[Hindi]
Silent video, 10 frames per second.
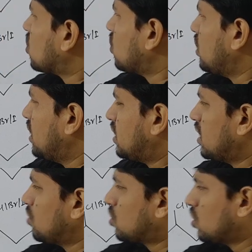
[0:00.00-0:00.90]
तो
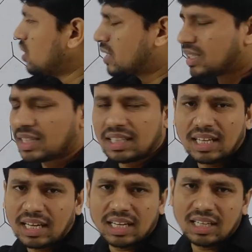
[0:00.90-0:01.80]
लिथियम तो इसके साथ
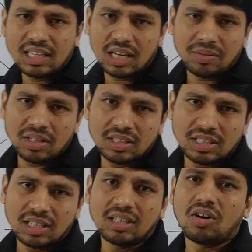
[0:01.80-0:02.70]
आएगा नहीं कार्बन के
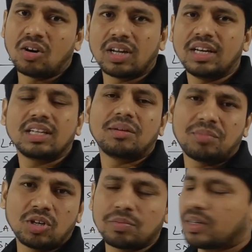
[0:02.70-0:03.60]
साथ ऑर्गेनिक
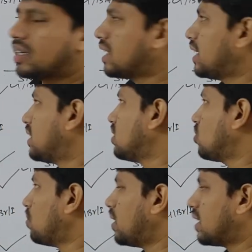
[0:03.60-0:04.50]
कंपाउंड पर है राइट
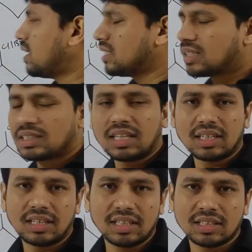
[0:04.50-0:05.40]
तो मेटल इसके साथ
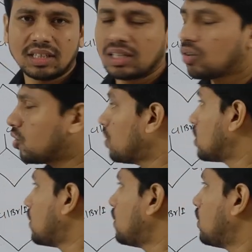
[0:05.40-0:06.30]
अटैच करने का कोई
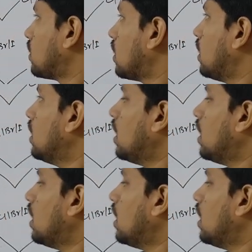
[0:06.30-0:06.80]
मतलब नहीं बनता